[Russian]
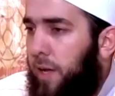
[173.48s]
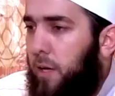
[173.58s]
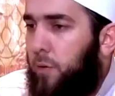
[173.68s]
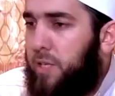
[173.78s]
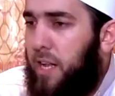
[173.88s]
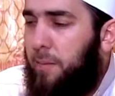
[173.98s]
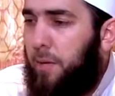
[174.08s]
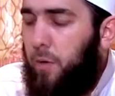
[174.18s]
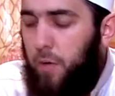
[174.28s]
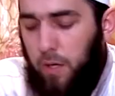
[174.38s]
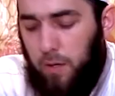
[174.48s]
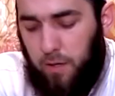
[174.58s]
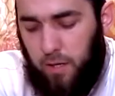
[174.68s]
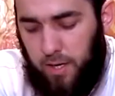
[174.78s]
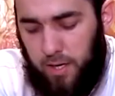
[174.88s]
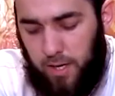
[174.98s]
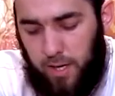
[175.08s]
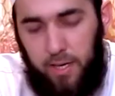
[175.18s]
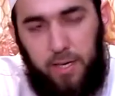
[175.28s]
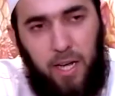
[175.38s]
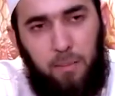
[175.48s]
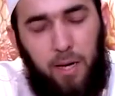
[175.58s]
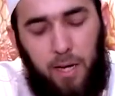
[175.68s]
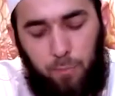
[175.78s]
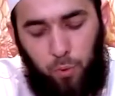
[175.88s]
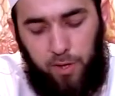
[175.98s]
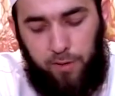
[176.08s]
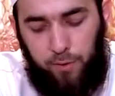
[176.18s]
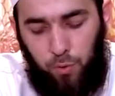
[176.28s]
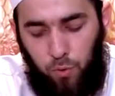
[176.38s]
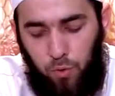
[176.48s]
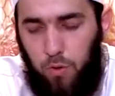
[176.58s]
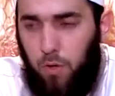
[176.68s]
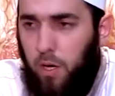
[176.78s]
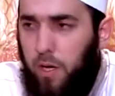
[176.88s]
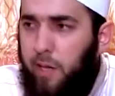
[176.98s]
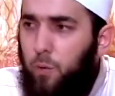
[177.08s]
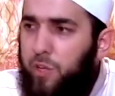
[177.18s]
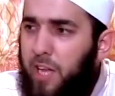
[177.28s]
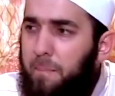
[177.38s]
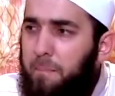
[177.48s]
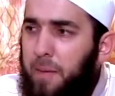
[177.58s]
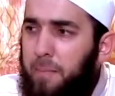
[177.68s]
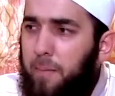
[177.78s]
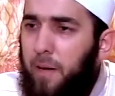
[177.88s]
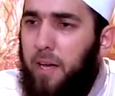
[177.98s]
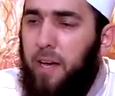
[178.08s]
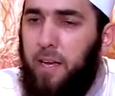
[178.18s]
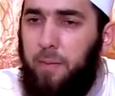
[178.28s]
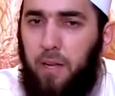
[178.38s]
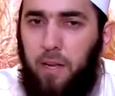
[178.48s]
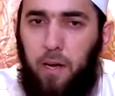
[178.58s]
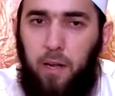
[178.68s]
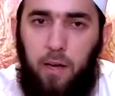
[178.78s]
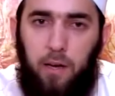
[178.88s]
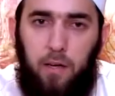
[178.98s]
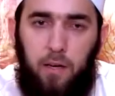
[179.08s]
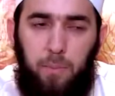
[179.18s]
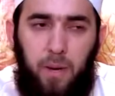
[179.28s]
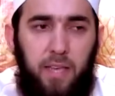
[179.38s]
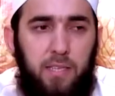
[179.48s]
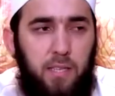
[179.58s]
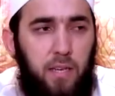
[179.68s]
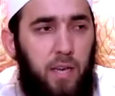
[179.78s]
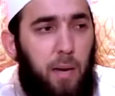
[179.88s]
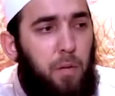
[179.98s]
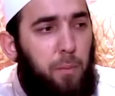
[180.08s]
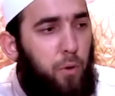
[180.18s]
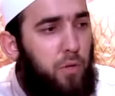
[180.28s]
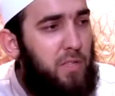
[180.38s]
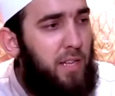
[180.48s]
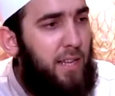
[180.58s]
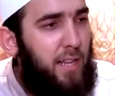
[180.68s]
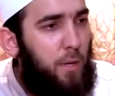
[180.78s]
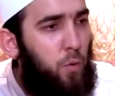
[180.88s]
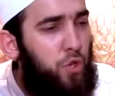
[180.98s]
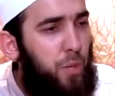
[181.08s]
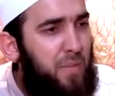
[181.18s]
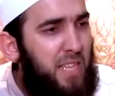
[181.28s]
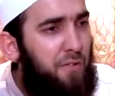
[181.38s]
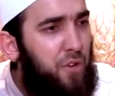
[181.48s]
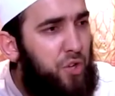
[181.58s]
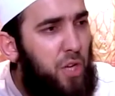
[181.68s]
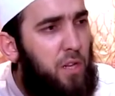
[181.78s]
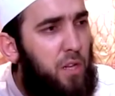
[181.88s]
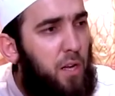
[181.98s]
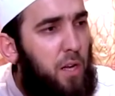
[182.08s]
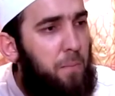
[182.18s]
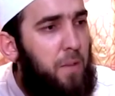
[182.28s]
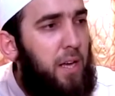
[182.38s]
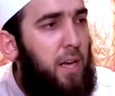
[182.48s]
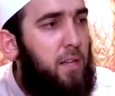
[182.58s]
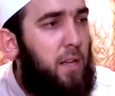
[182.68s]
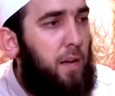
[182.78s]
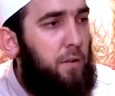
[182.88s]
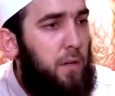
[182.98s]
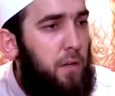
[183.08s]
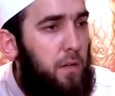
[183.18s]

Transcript: алейхи вассалям, говорил, «Иннама буисту ли утаммима макарим аль-ахляк» поистине я был послан для того, чтобы завершить благие нравы.